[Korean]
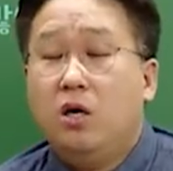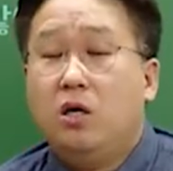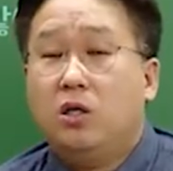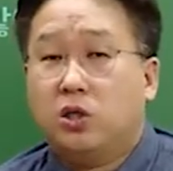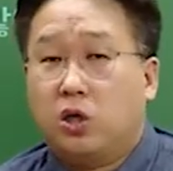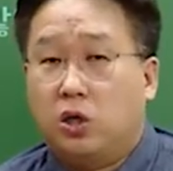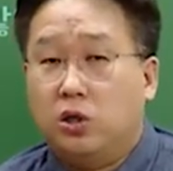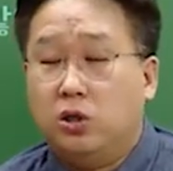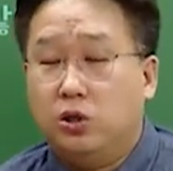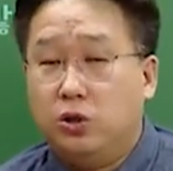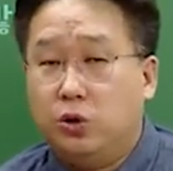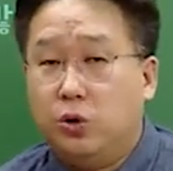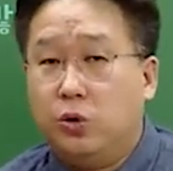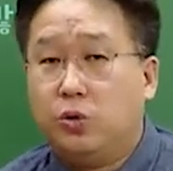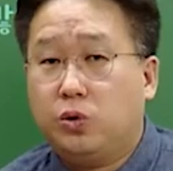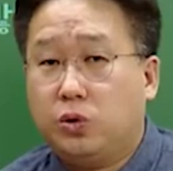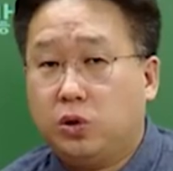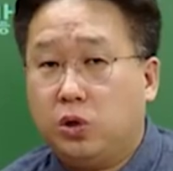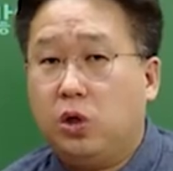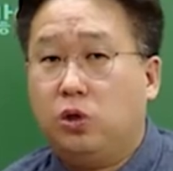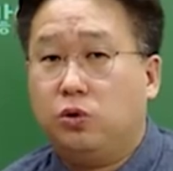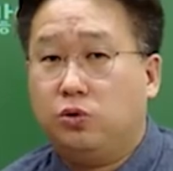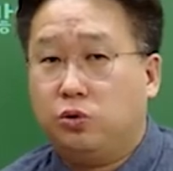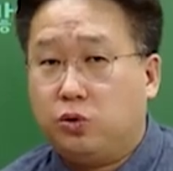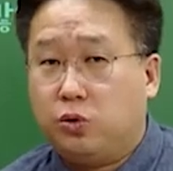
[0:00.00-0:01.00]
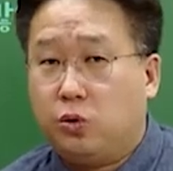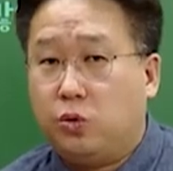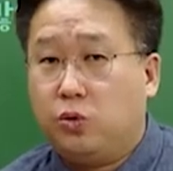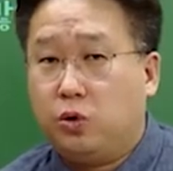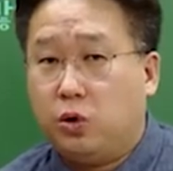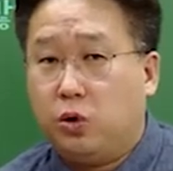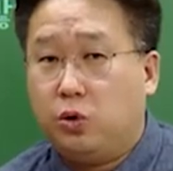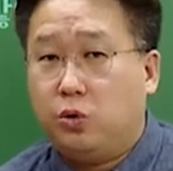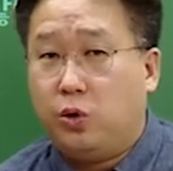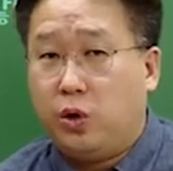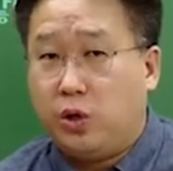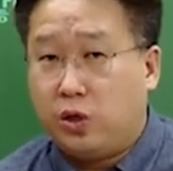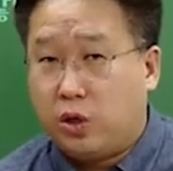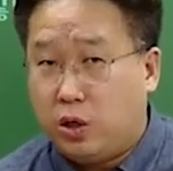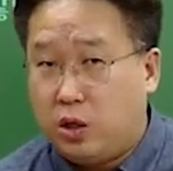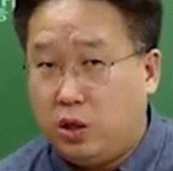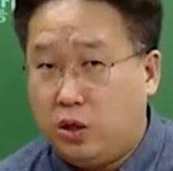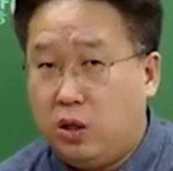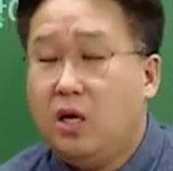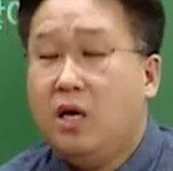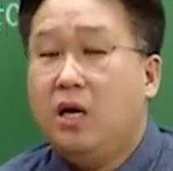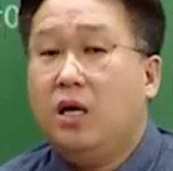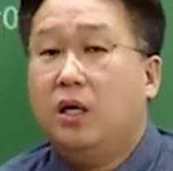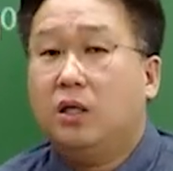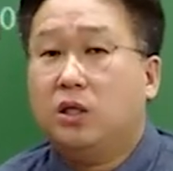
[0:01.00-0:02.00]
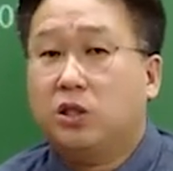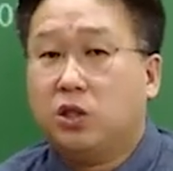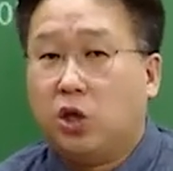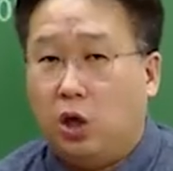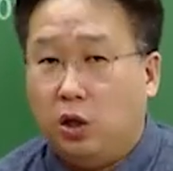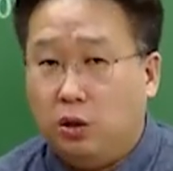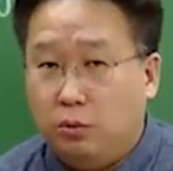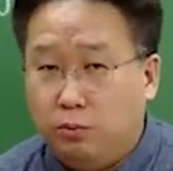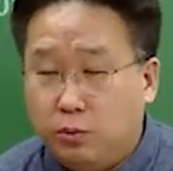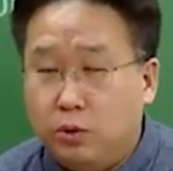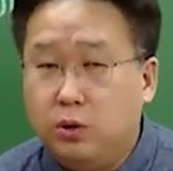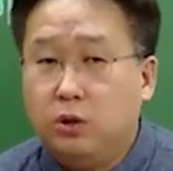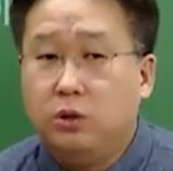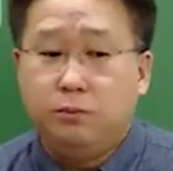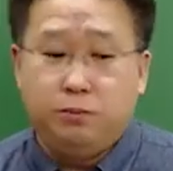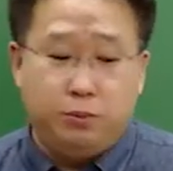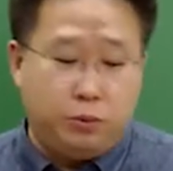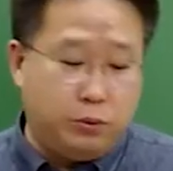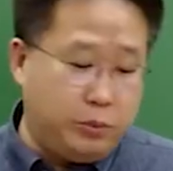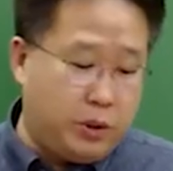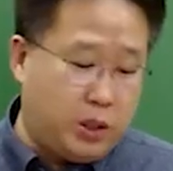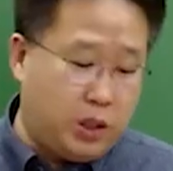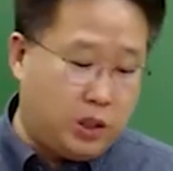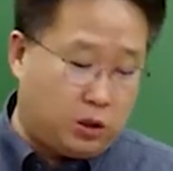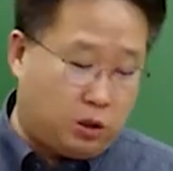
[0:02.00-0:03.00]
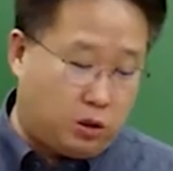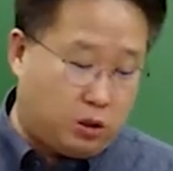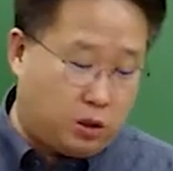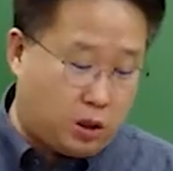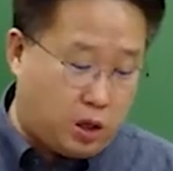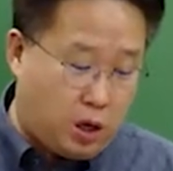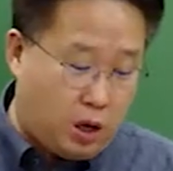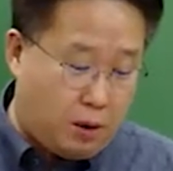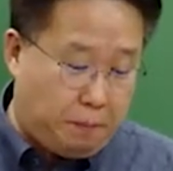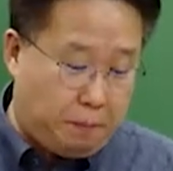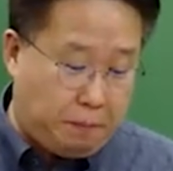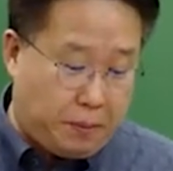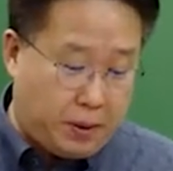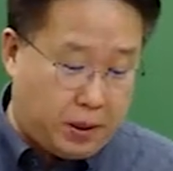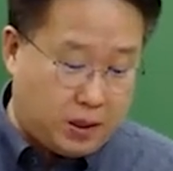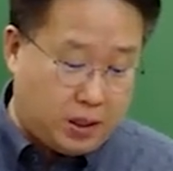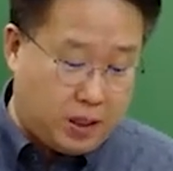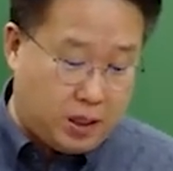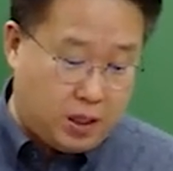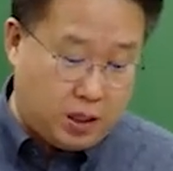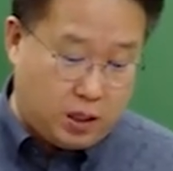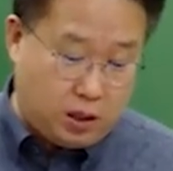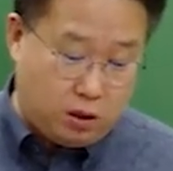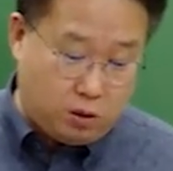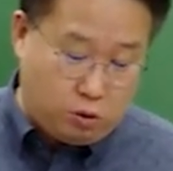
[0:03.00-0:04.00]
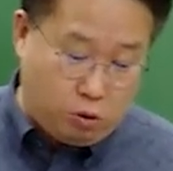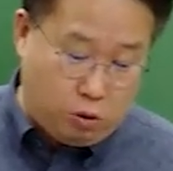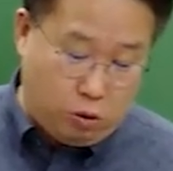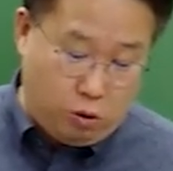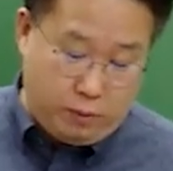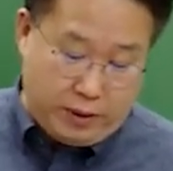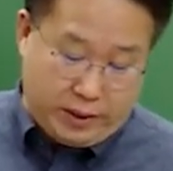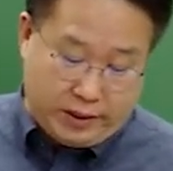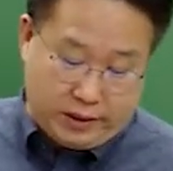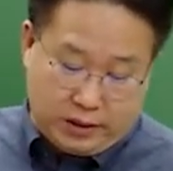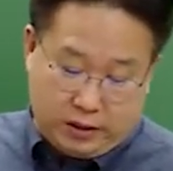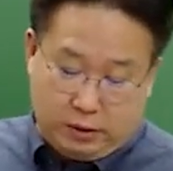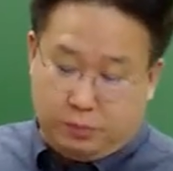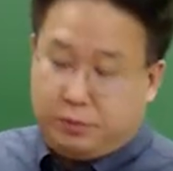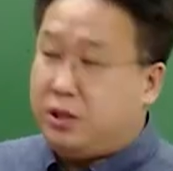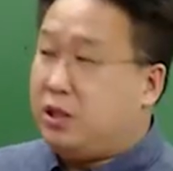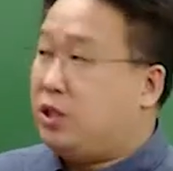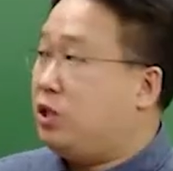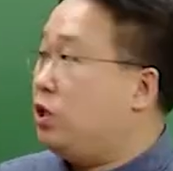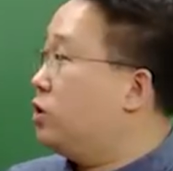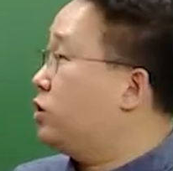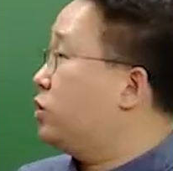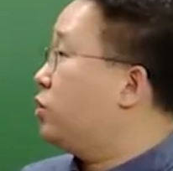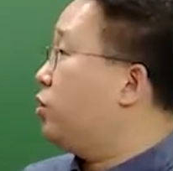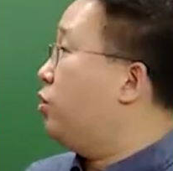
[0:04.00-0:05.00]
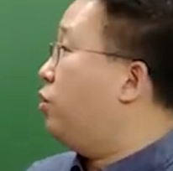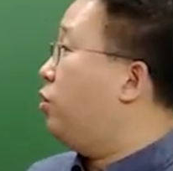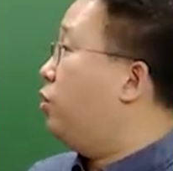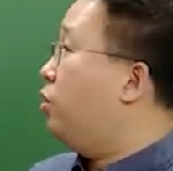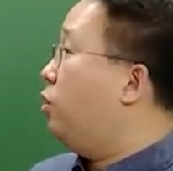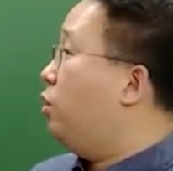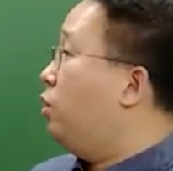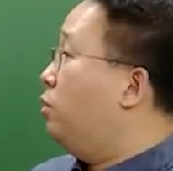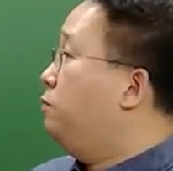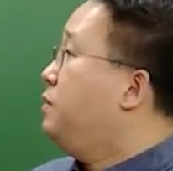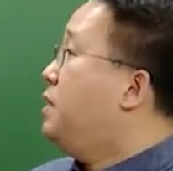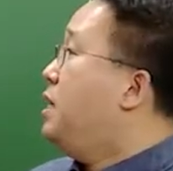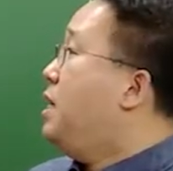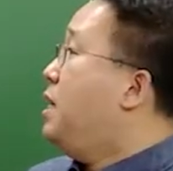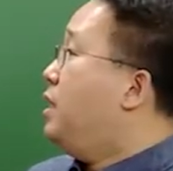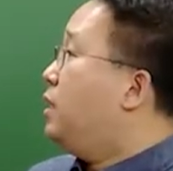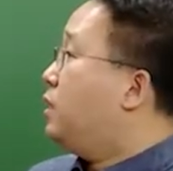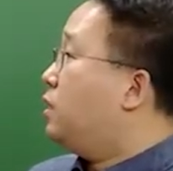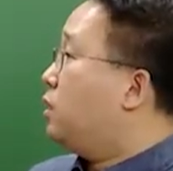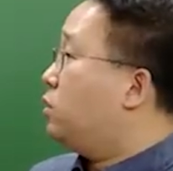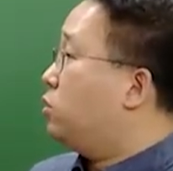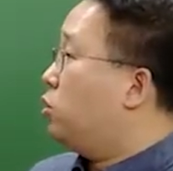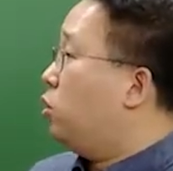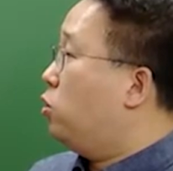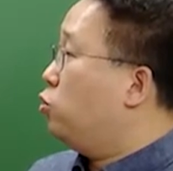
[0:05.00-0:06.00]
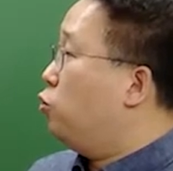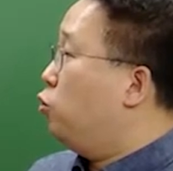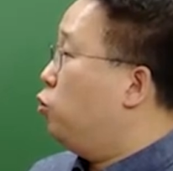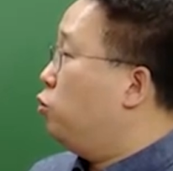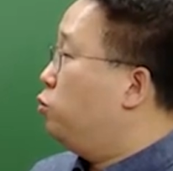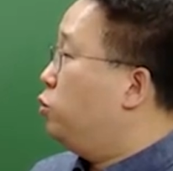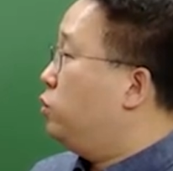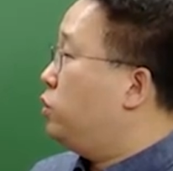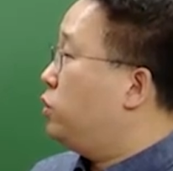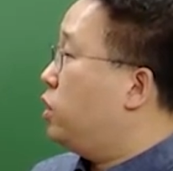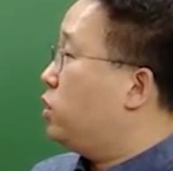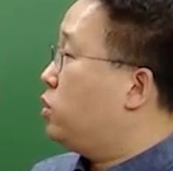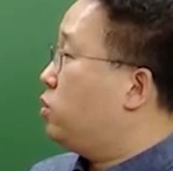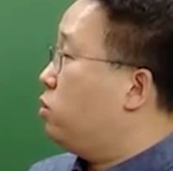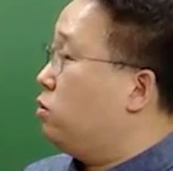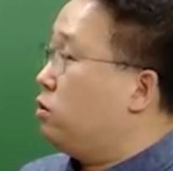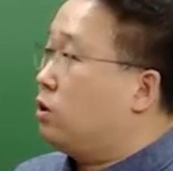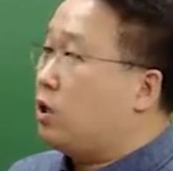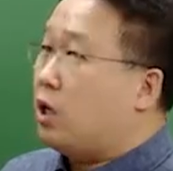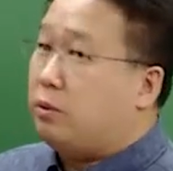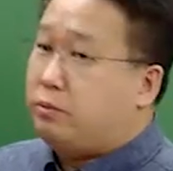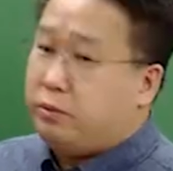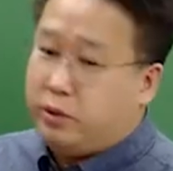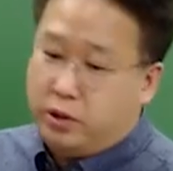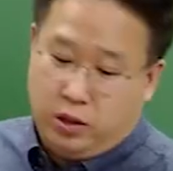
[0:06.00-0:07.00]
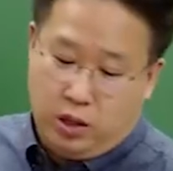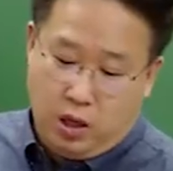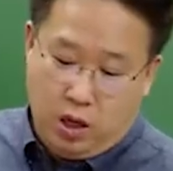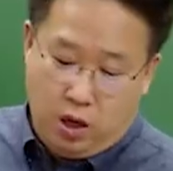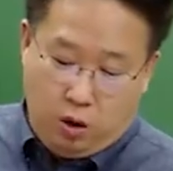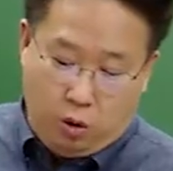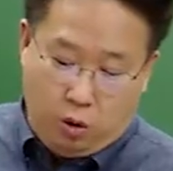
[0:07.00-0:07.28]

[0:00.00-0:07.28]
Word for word: 전속적 유통 경로에서는 전문품이 적합하다라고 말씀을 드렸어요. 그래서 이 문제 정답은